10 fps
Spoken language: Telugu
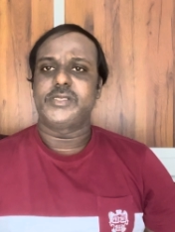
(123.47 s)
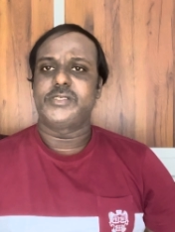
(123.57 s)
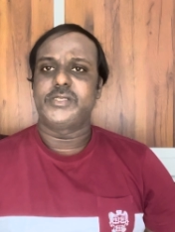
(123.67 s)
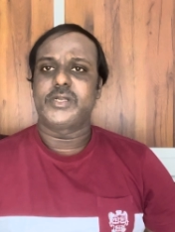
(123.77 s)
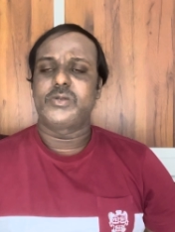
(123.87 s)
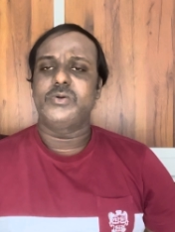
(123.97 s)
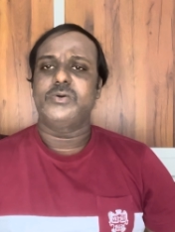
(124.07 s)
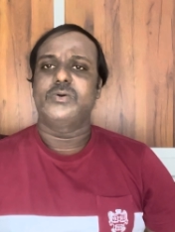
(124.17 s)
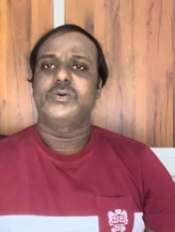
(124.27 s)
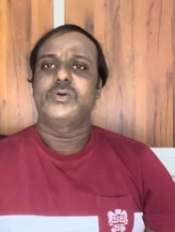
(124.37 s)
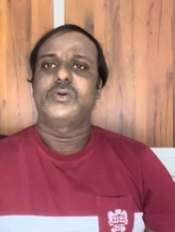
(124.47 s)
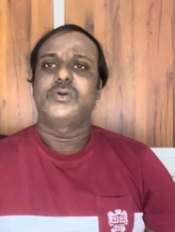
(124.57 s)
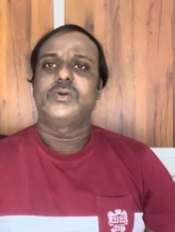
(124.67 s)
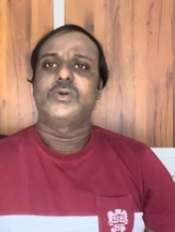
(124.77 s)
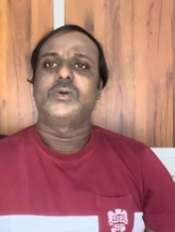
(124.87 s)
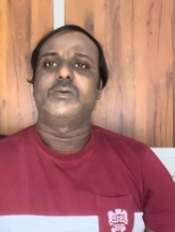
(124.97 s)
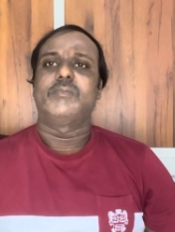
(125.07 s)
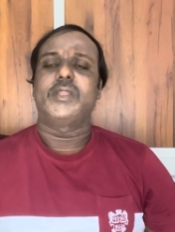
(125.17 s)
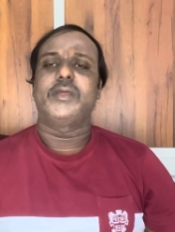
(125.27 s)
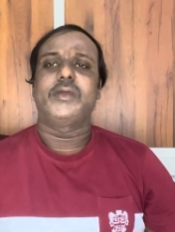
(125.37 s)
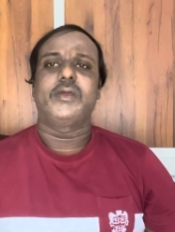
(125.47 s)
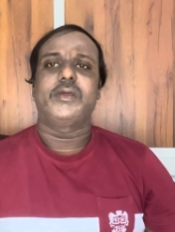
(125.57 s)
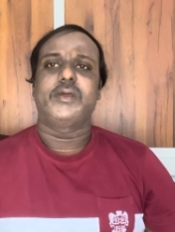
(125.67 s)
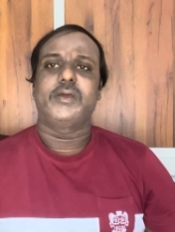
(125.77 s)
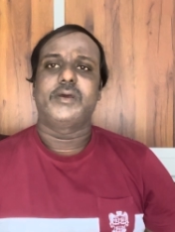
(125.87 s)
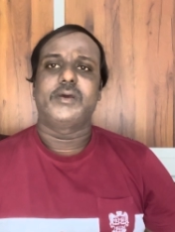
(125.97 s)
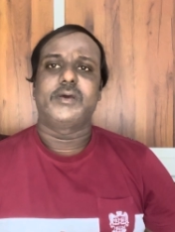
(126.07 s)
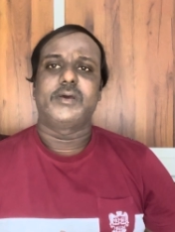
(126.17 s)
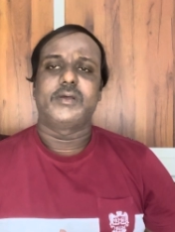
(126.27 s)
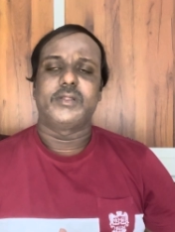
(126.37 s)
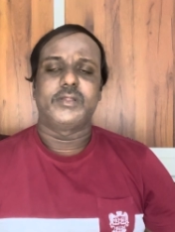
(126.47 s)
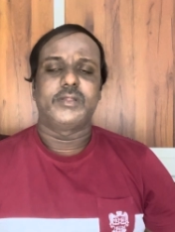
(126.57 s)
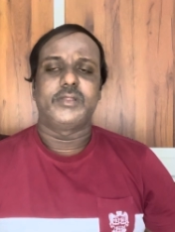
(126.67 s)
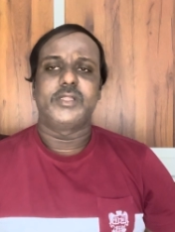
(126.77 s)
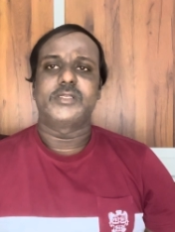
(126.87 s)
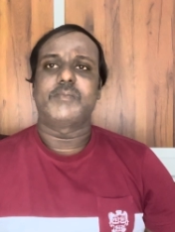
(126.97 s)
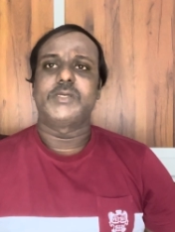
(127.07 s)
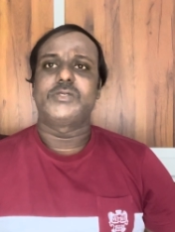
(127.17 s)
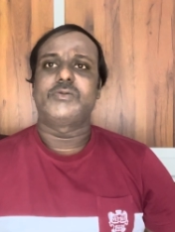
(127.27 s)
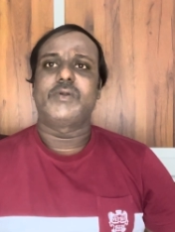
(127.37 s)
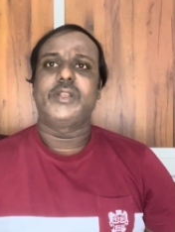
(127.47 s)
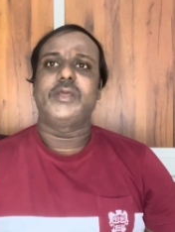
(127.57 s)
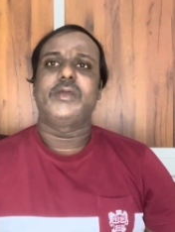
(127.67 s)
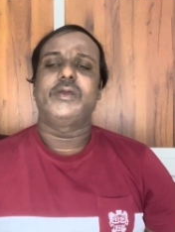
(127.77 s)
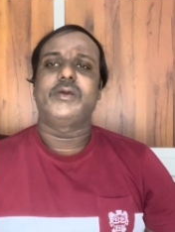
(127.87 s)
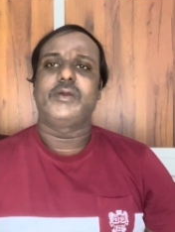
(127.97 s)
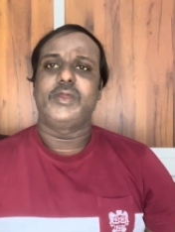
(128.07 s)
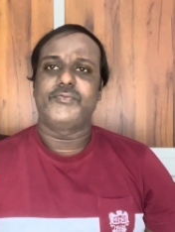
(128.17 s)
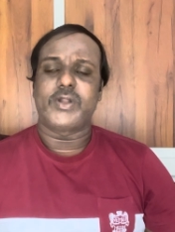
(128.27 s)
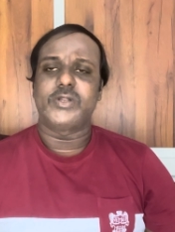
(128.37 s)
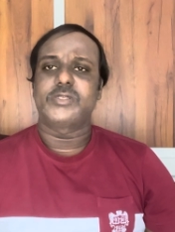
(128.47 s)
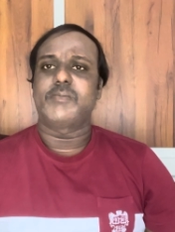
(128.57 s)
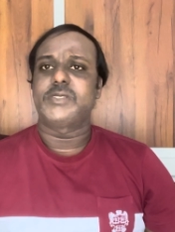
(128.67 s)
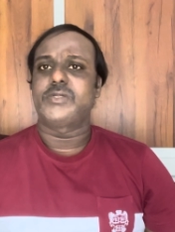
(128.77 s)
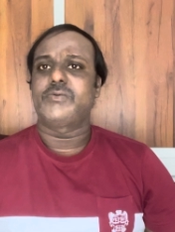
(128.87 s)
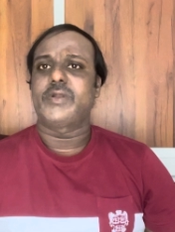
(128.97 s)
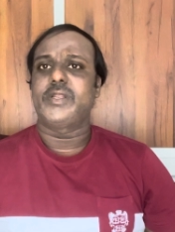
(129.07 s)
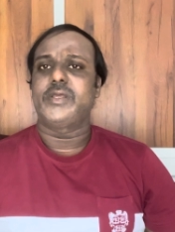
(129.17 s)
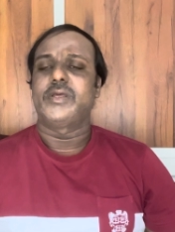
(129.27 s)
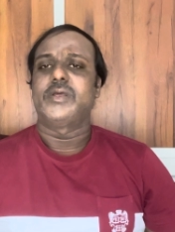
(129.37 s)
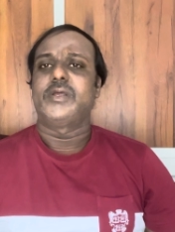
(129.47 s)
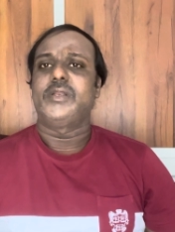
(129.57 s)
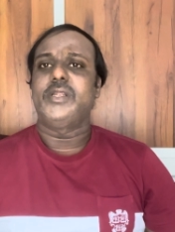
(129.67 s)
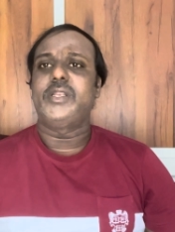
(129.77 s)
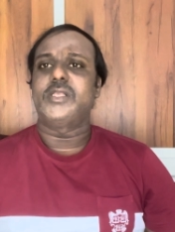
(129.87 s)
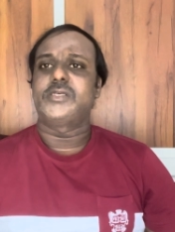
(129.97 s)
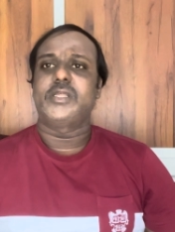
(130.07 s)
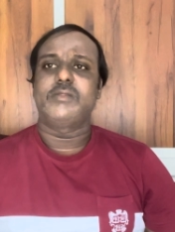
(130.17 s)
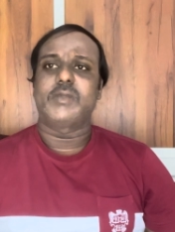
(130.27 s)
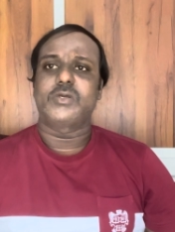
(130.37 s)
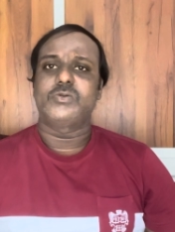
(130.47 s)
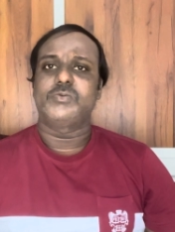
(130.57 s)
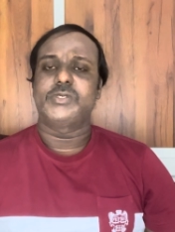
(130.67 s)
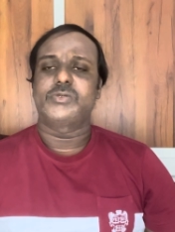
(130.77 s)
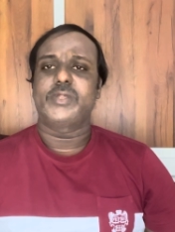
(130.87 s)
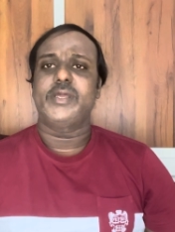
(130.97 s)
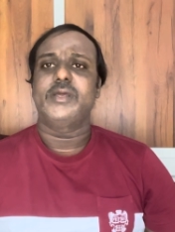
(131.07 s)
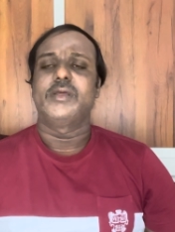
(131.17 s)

ఇచ్చినట్టు మరి దీనికి సంబంధించినటువంటి ఈ ఫండ్ సంబంధించినటువంటి డీటెయిల్స్ అనేది మనకు చూపిస్తున్నాయి